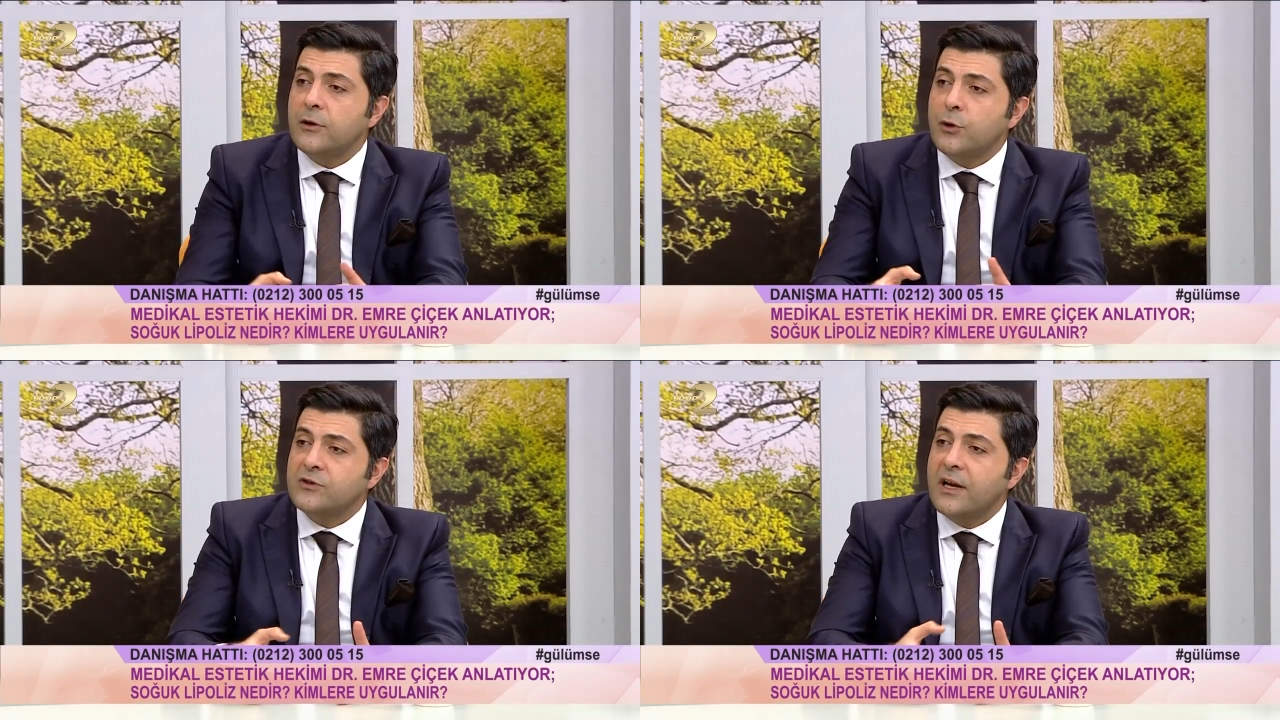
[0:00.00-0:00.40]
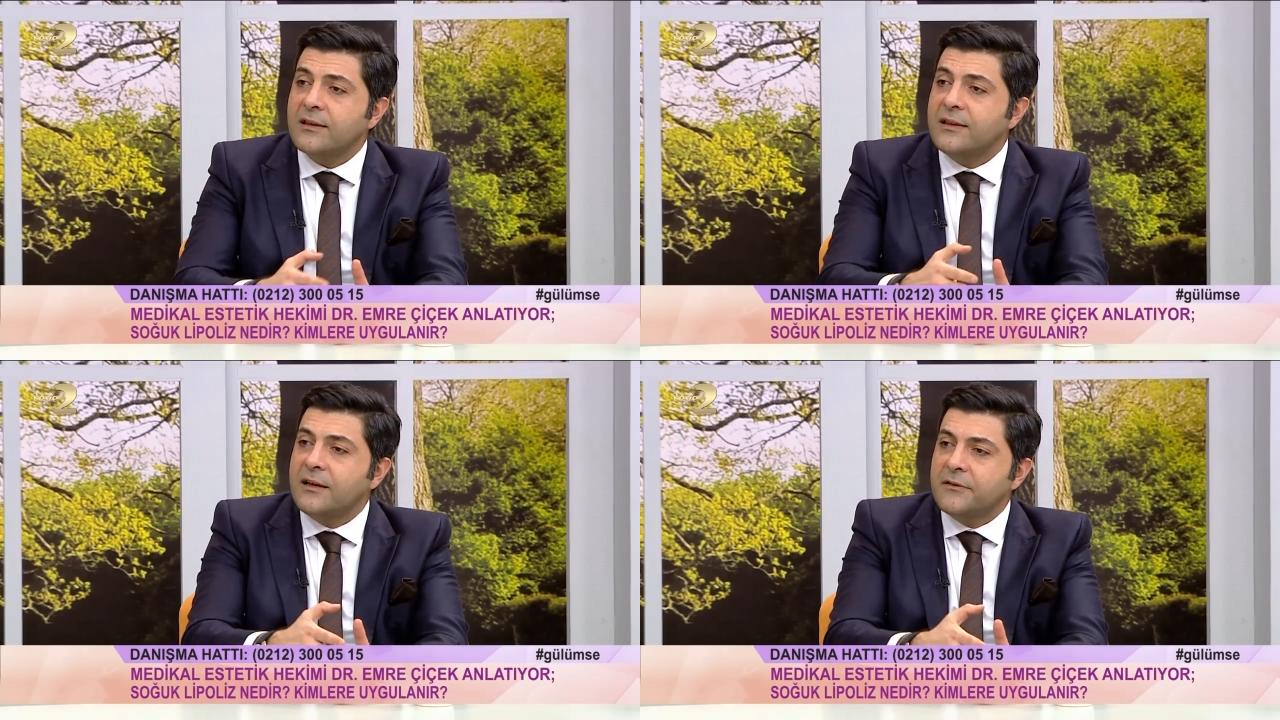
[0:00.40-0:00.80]

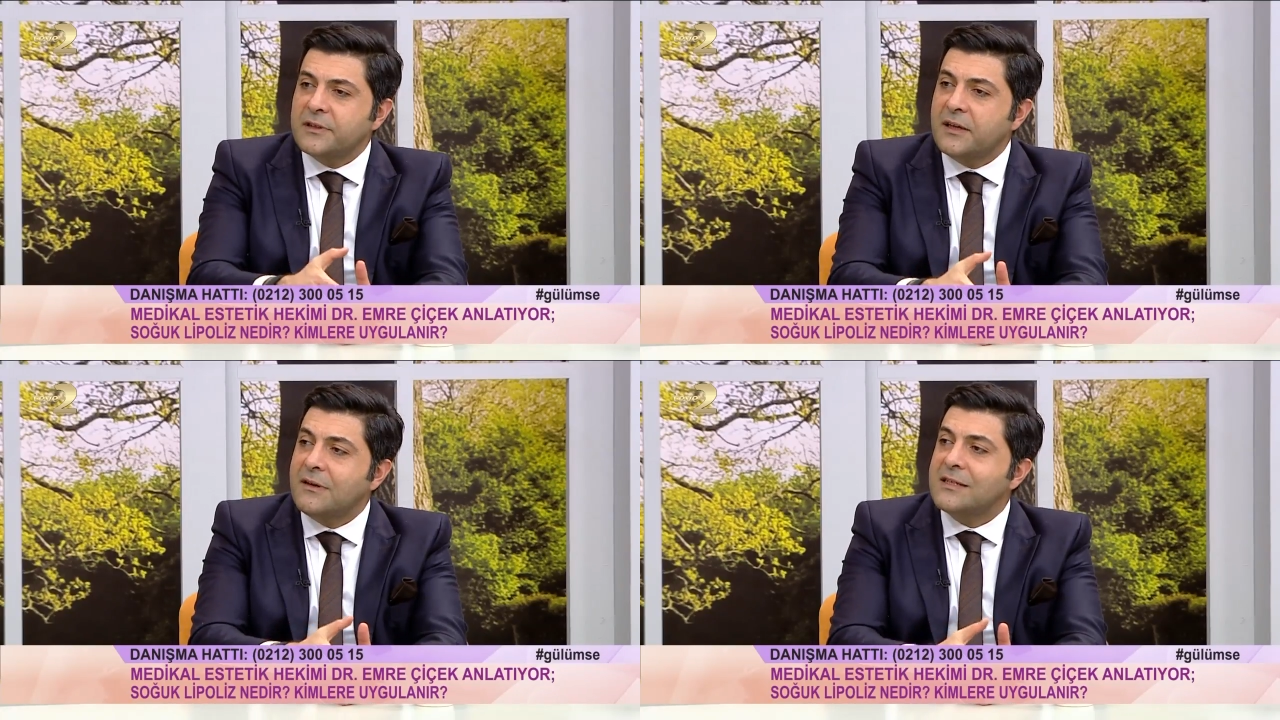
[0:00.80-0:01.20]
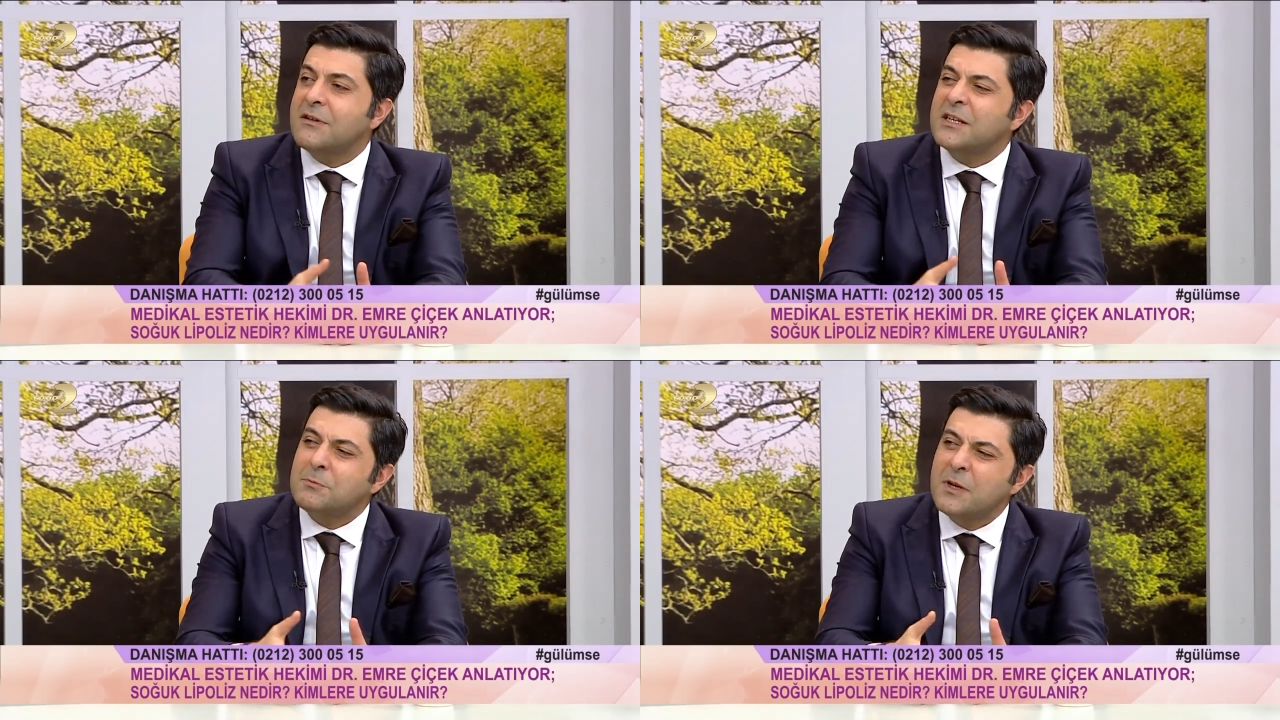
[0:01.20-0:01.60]
Özellikle yavaş
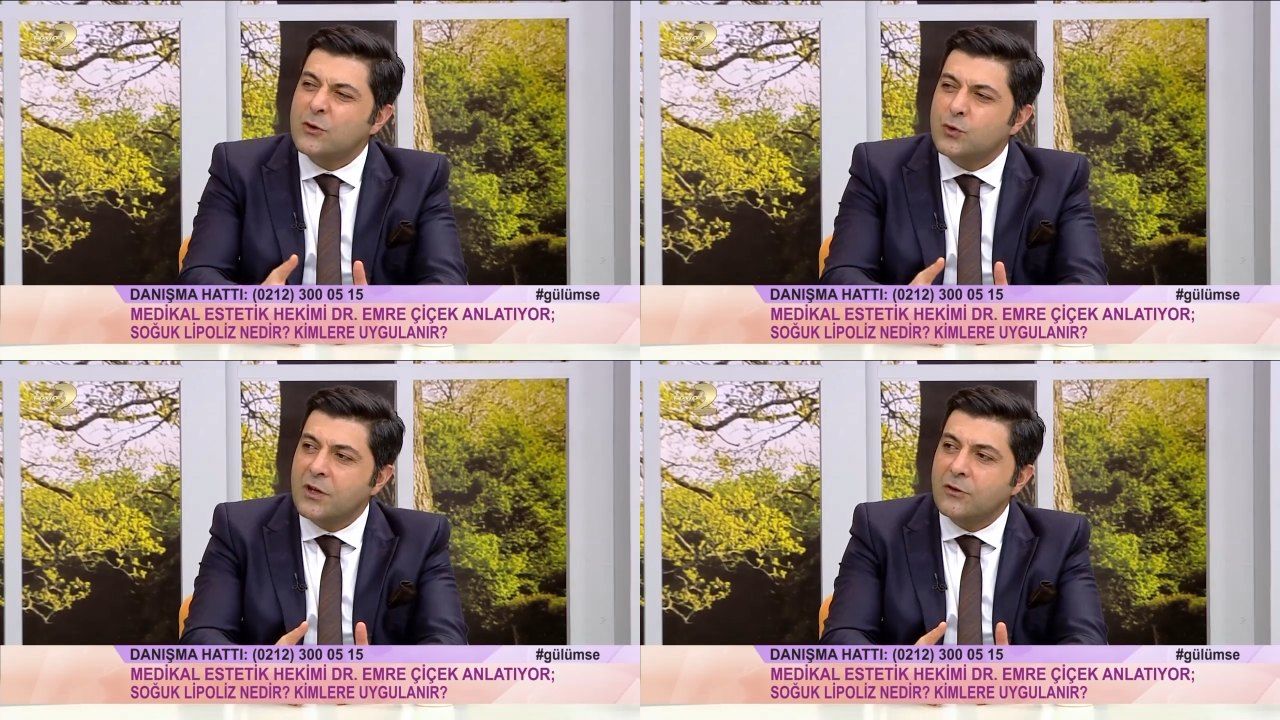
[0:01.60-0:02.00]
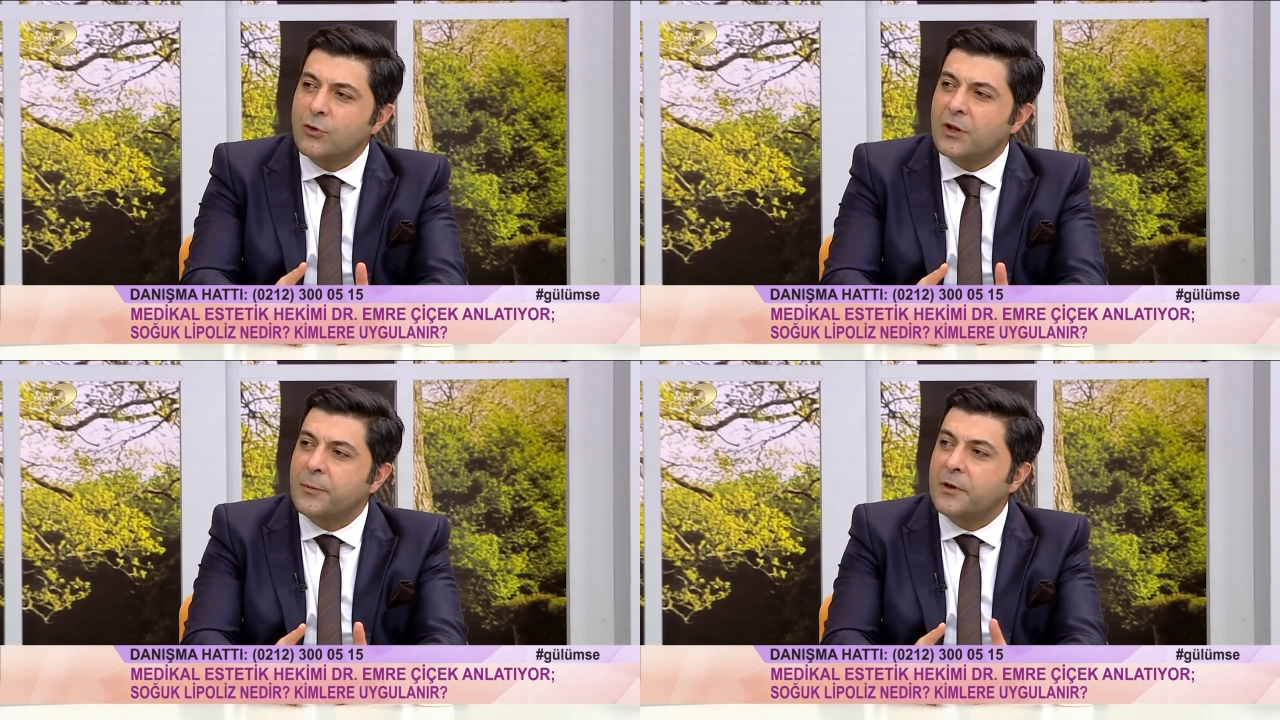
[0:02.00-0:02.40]
yavaş mezuniyet
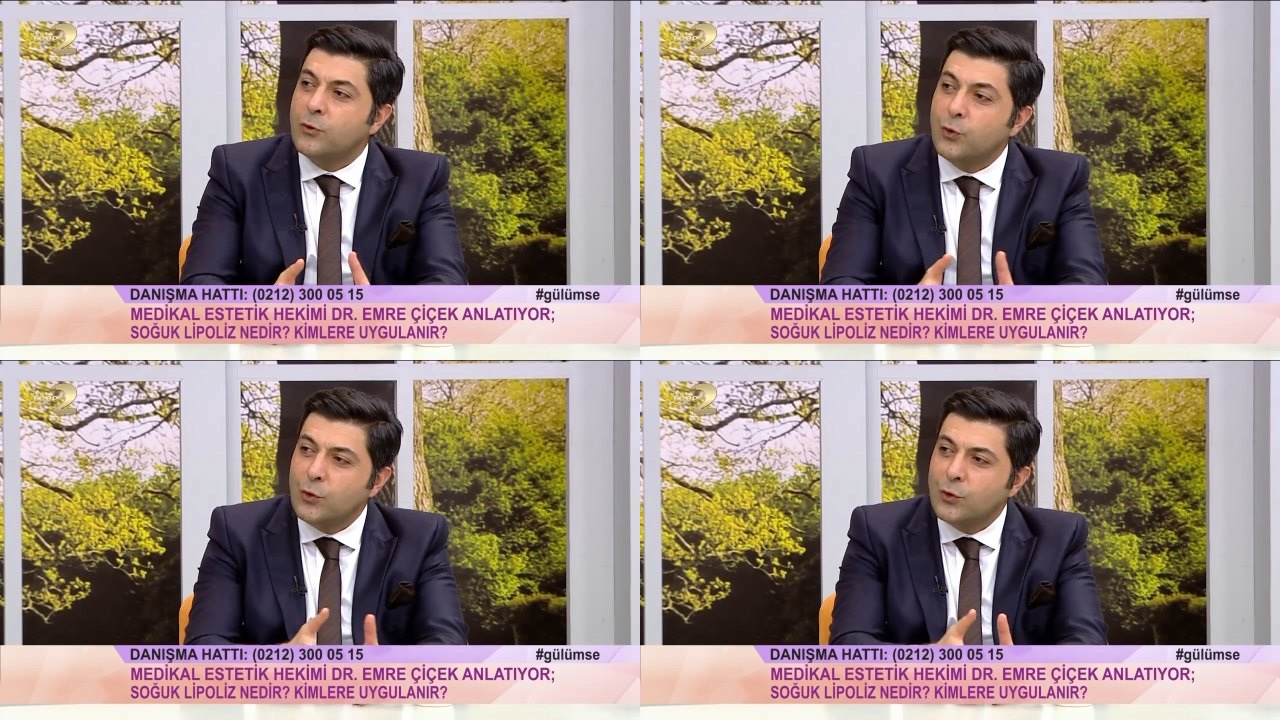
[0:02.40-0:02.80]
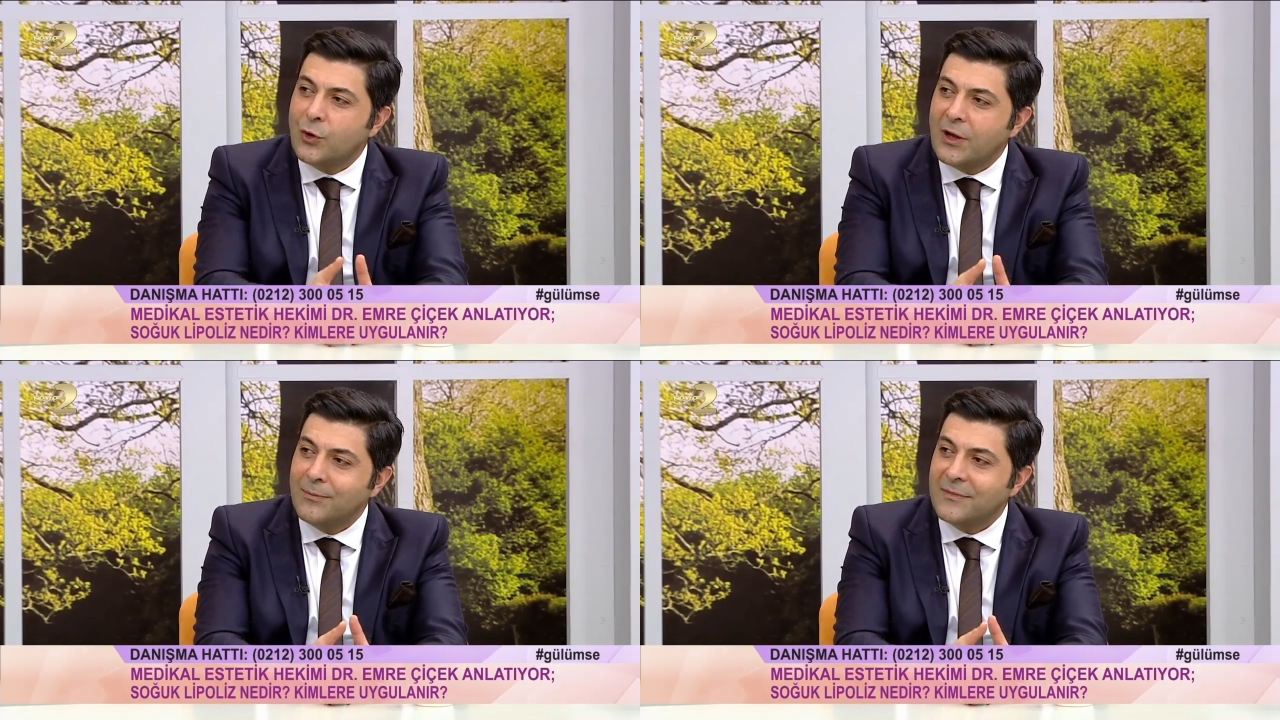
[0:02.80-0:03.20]
dönemi, düğün
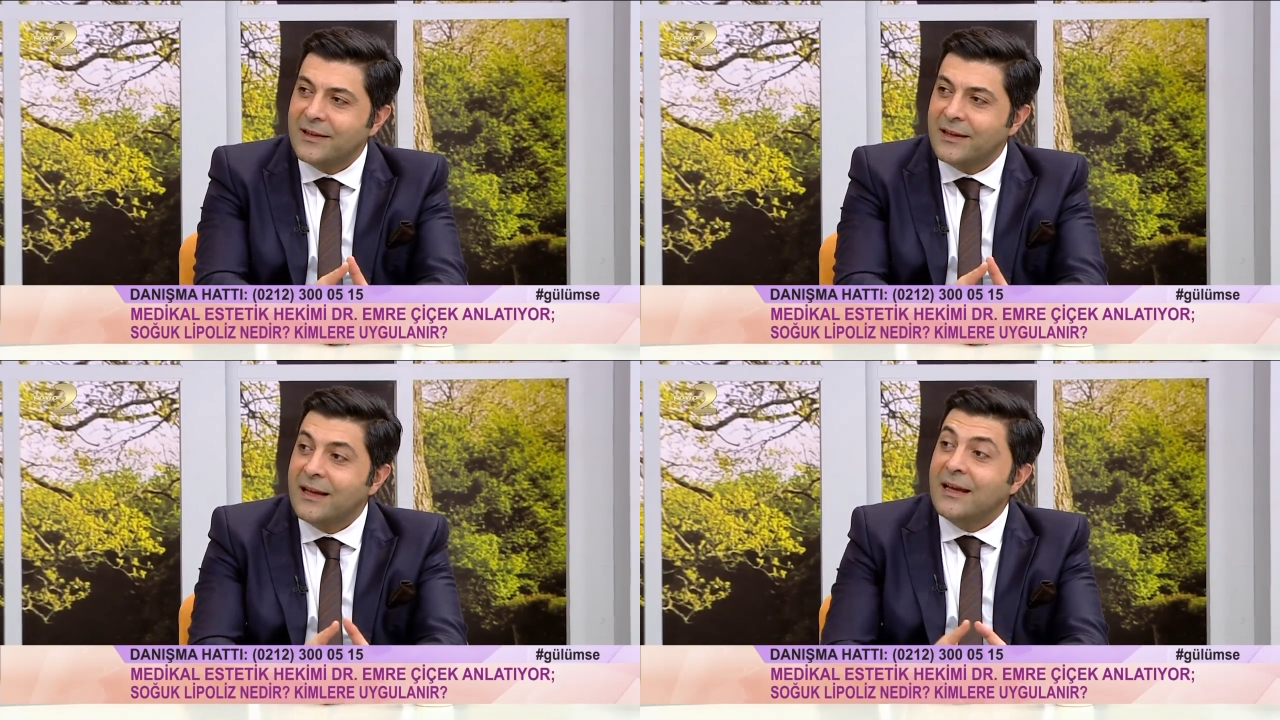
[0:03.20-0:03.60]
dönemleri